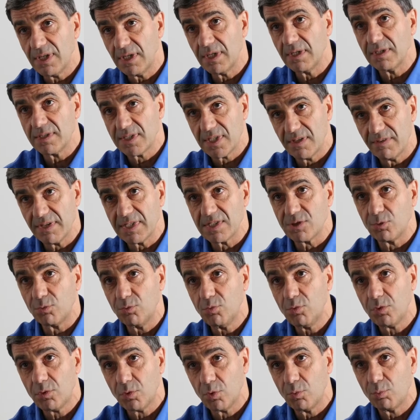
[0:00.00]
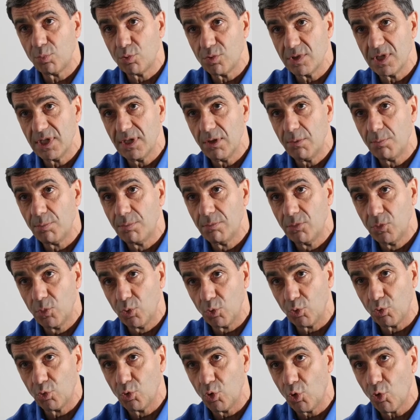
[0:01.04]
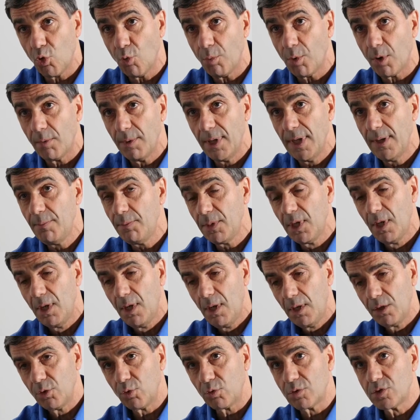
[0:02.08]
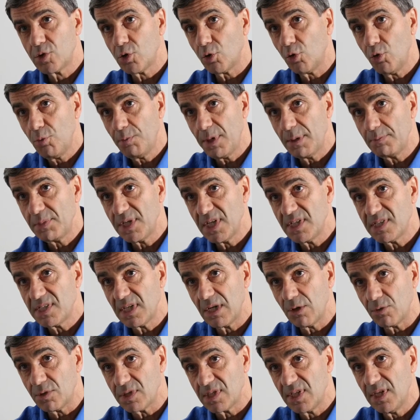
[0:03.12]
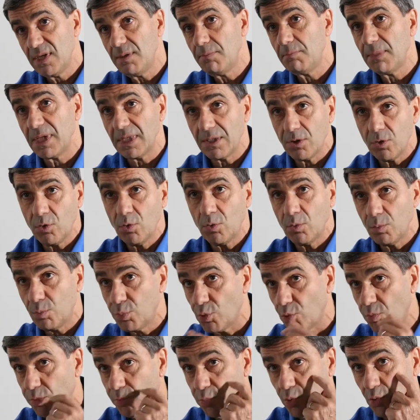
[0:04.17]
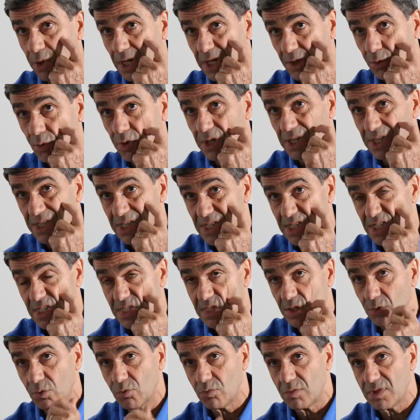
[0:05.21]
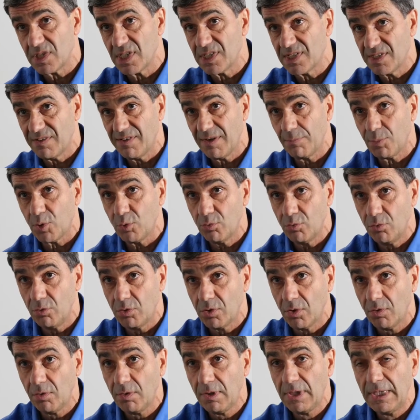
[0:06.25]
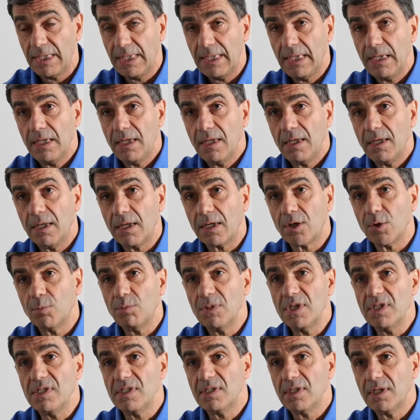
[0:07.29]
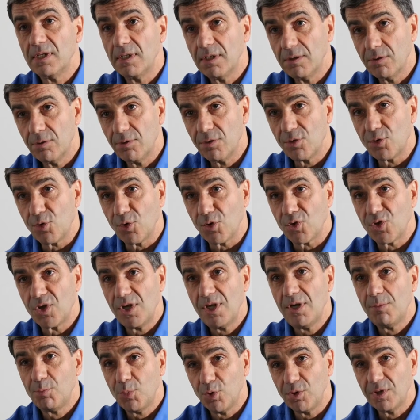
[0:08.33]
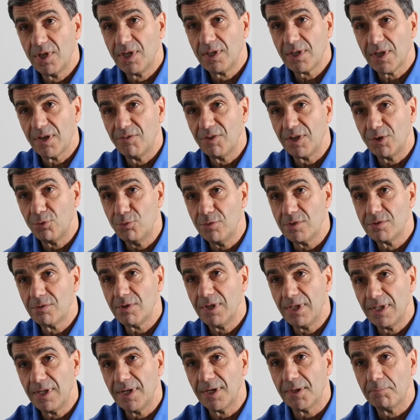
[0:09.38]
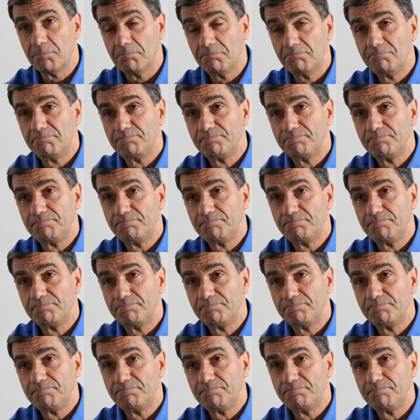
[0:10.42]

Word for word: va, ça va sans doute poser de gros problèmes. Donc sur le papier, c'est l'ancien. Maintenant, pour, pour la concrétisation tout ça, ça va prendre du temps. Et comme disait euh, Churchill, peut-être avec du sang et des larmes.